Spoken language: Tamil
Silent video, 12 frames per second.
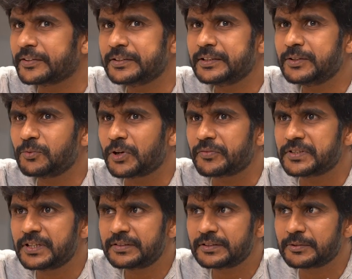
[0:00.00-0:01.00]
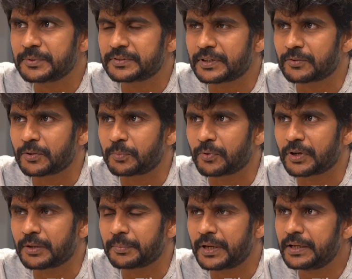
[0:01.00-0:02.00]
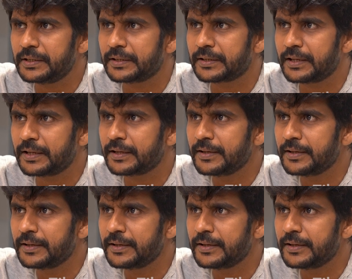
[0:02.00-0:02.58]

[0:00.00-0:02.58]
வந்து உங்களை விஜய் சேதுபதி சார் கூட போடலாமா இல்லைனா